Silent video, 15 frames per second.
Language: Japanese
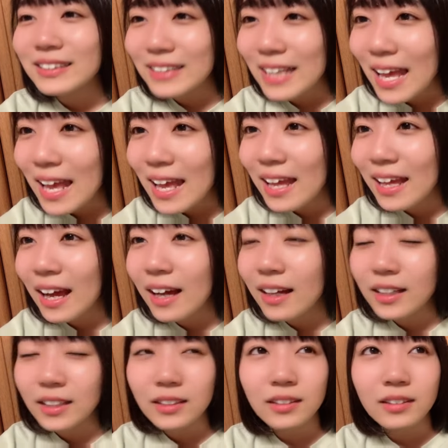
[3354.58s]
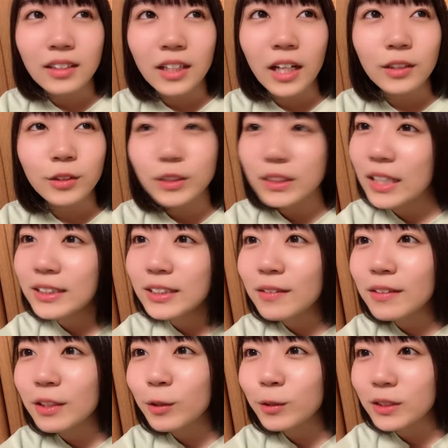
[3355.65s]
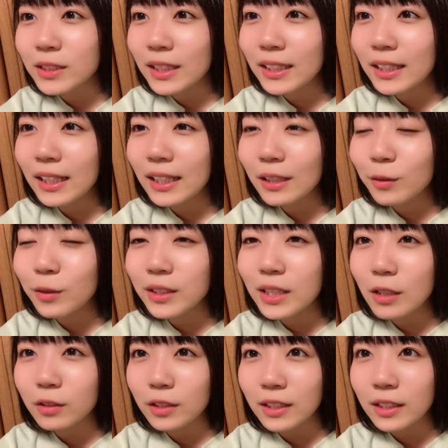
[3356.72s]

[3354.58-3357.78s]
せーあそして明日は手をつなぎながら声なの